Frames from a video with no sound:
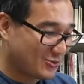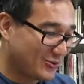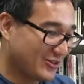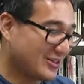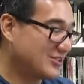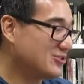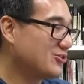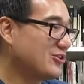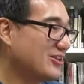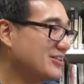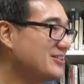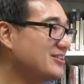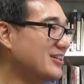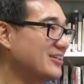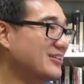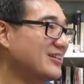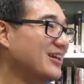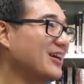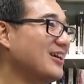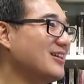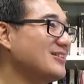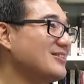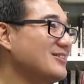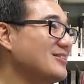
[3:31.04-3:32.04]
对，就很简
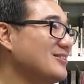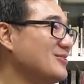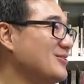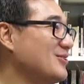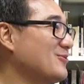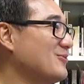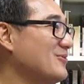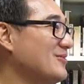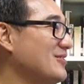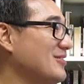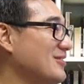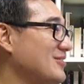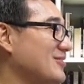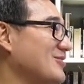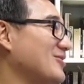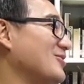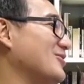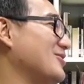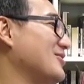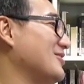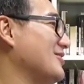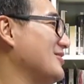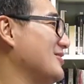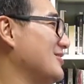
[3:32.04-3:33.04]
单，就
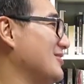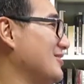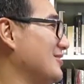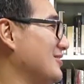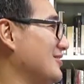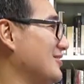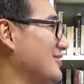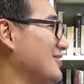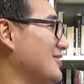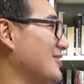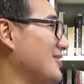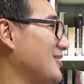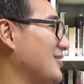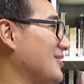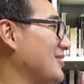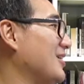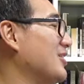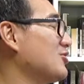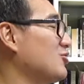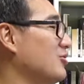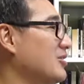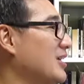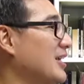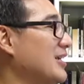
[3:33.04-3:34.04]
就是
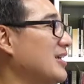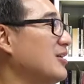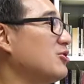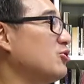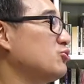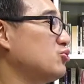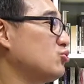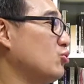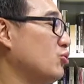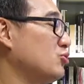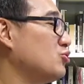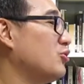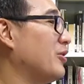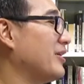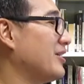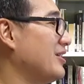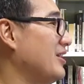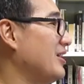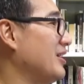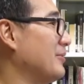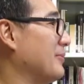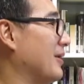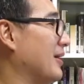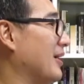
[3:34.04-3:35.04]
那时候大家都做创
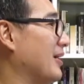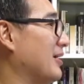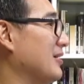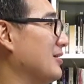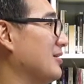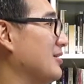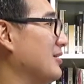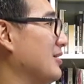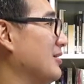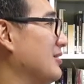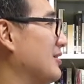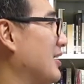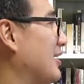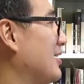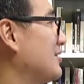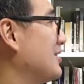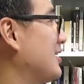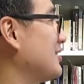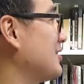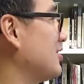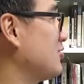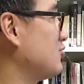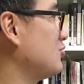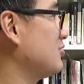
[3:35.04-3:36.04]
业嘛，嗯，然后
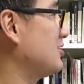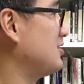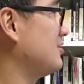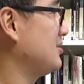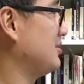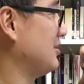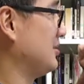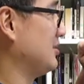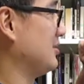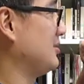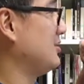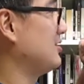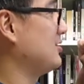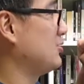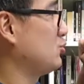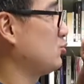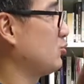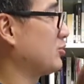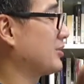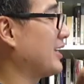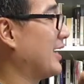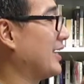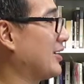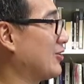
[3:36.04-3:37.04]
大家都只是
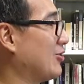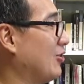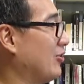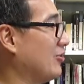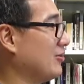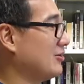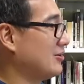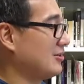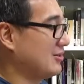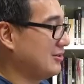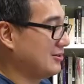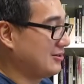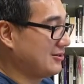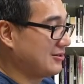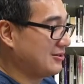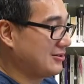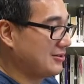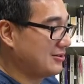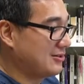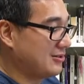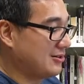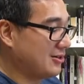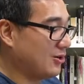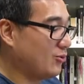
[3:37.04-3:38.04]
做代工，嗯，
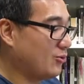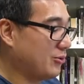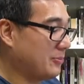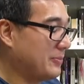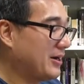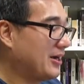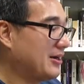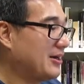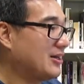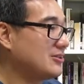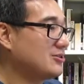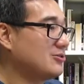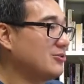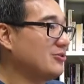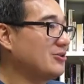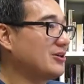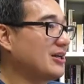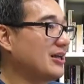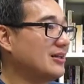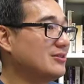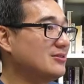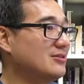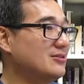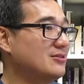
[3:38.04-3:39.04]
然后我爸那时候
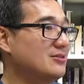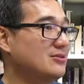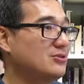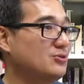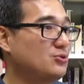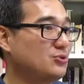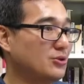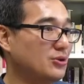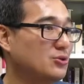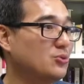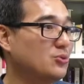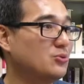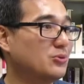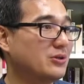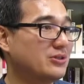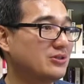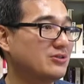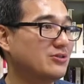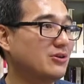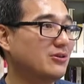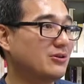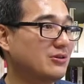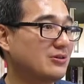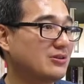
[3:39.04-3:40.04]
刚学徒的
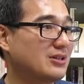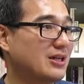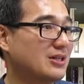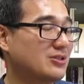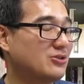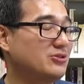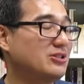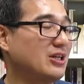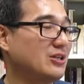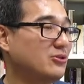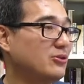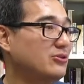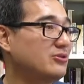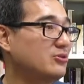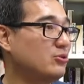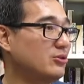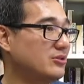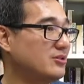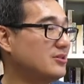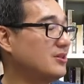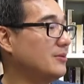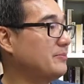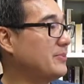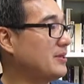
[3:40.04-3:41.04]
时候，他就想要做
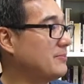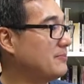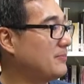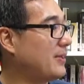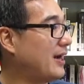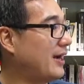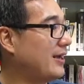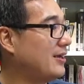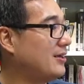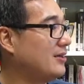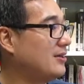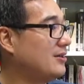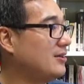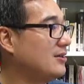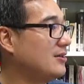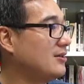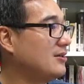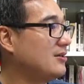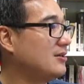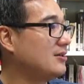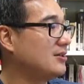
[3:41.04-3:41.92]
自己的品牌，嗯，